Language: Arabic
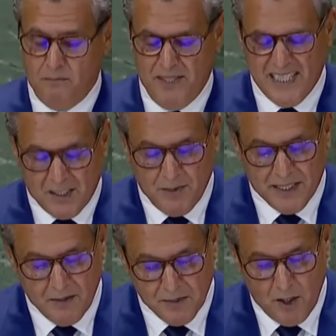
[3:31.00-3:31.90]
بنسبة
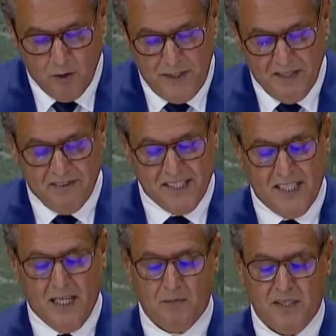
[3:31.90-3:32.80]

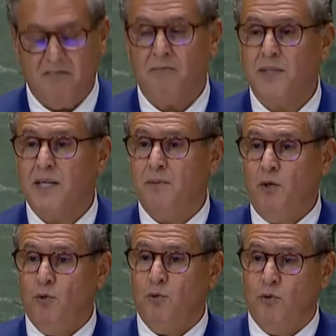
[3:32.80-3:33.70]
45.5%
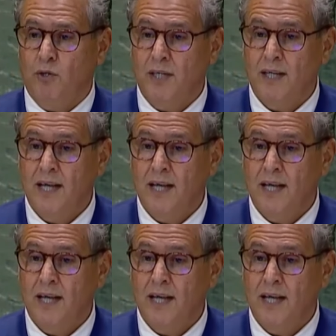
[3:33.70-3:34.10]
بحلول